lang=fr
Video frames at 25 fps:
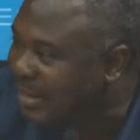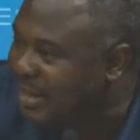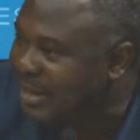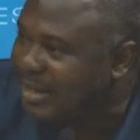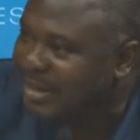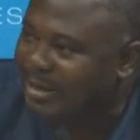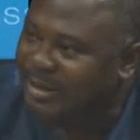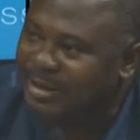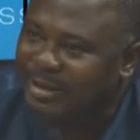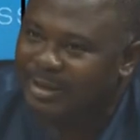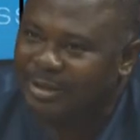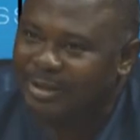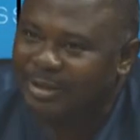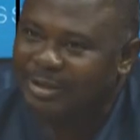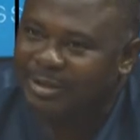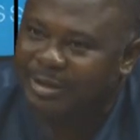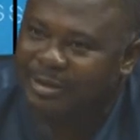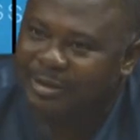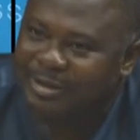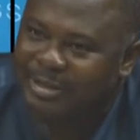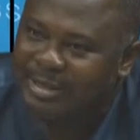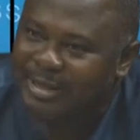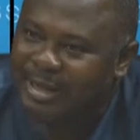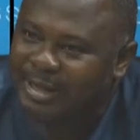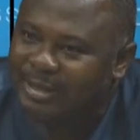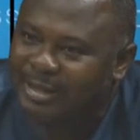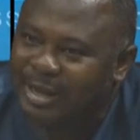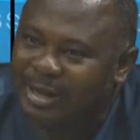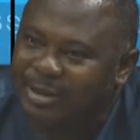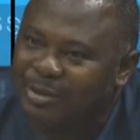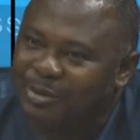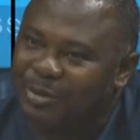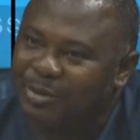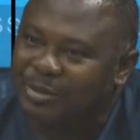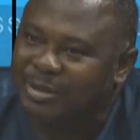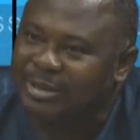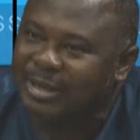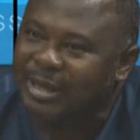je le disais
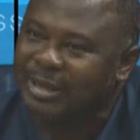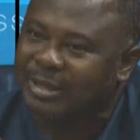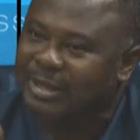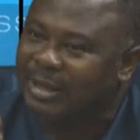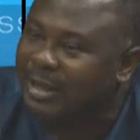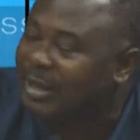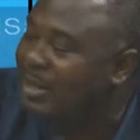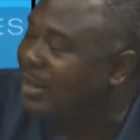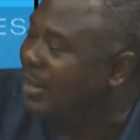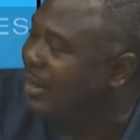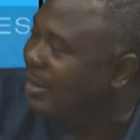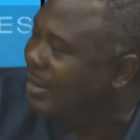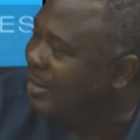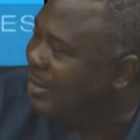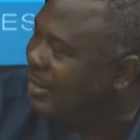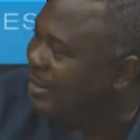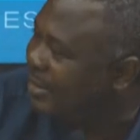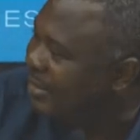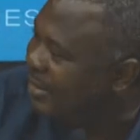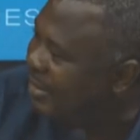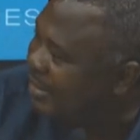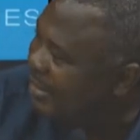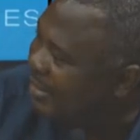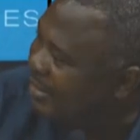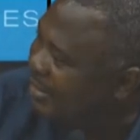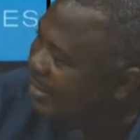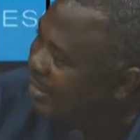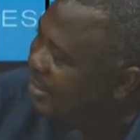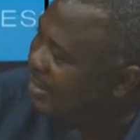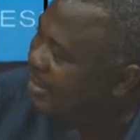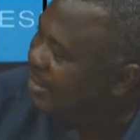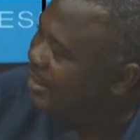tantôt, cette euh, euh,